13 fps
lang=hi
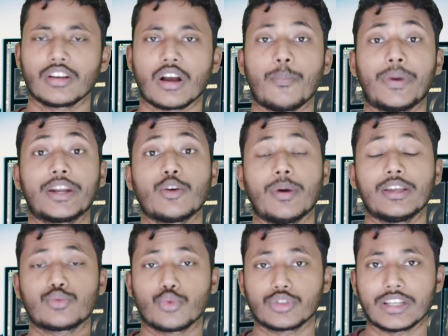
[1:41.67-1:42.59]
कंपनी को भाई
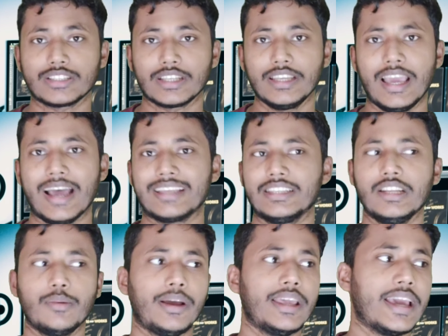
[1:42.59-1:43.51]
सोचना चाहिए ऐसे नहीं
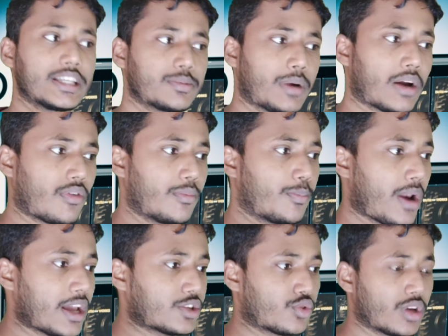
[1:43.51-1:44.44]
भाई एक स्मार्टफोन
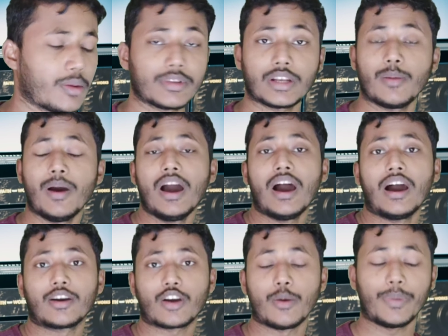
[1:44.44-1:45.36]
ब्लास्ट हो गया मतलब
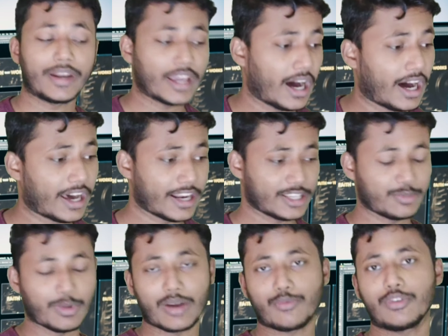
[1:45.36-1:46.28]
कंपनी का हर एक
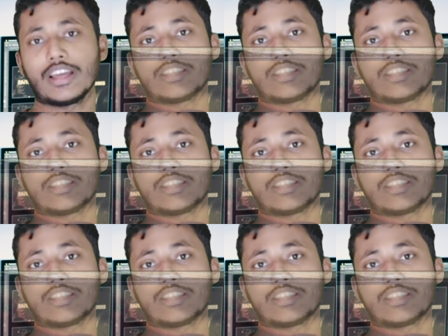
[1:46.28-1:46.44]
स्मार्टफोन